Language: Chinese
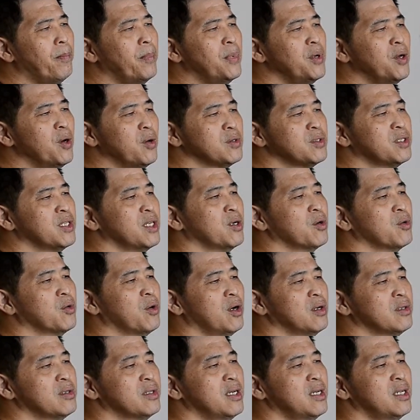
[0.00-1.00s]
用闪
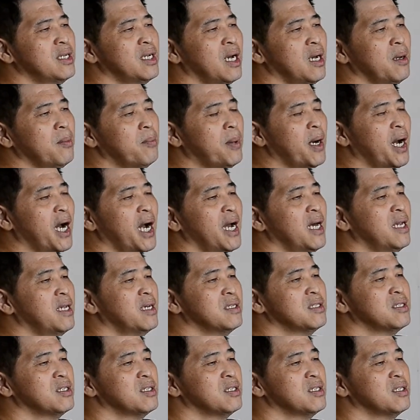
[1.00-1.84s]
光灯来拍的